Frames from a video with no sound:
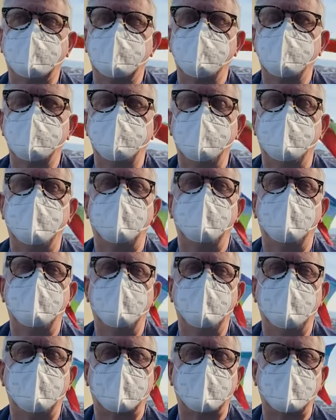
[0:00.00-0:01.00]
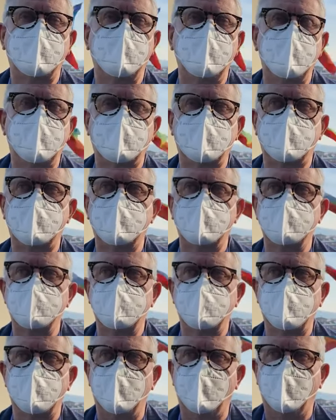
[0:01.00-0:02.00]
il PNRR che
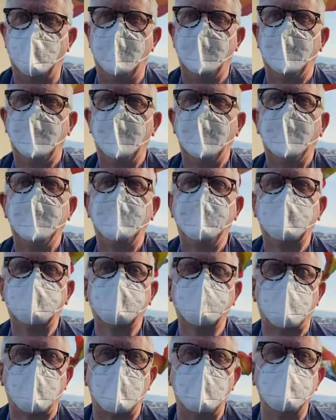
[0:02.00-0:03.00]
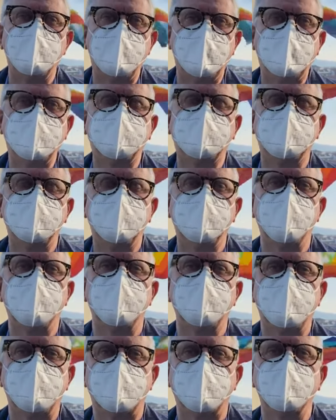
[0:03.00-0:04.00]
però naturalmente deve
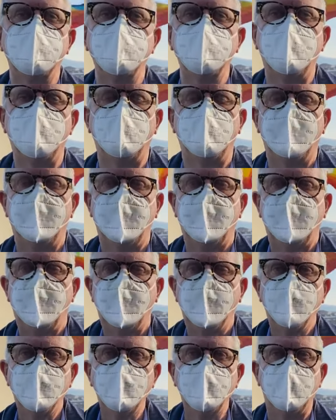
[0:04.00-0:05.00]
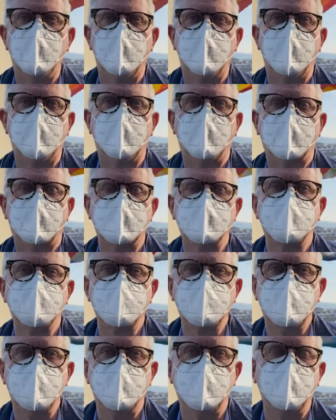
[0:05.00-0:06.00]
avere una, una
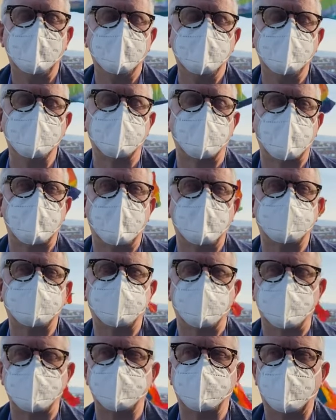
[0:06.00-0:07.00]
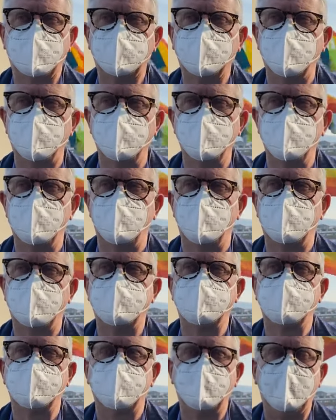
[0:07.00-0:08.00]
regia e dovrà essere fatto a livello
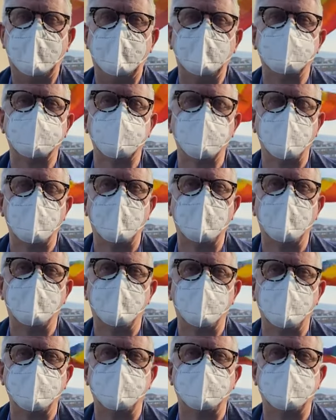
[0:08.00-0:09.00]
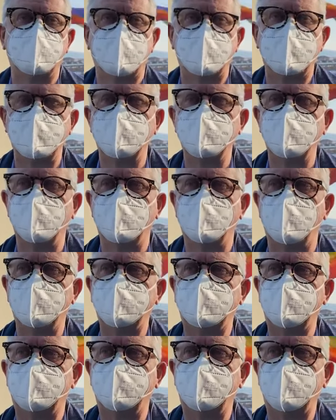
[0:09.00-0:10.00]
nazionale, su quello poi vedremo una
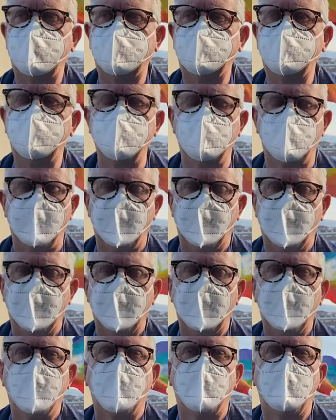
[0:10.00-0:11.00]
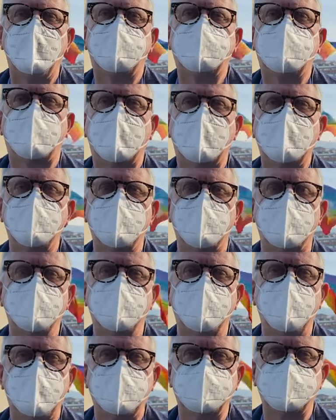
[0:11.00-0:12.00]
volta fatto quali saranno i
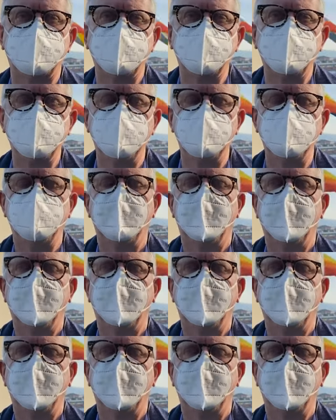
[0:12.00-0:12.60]
riflessi di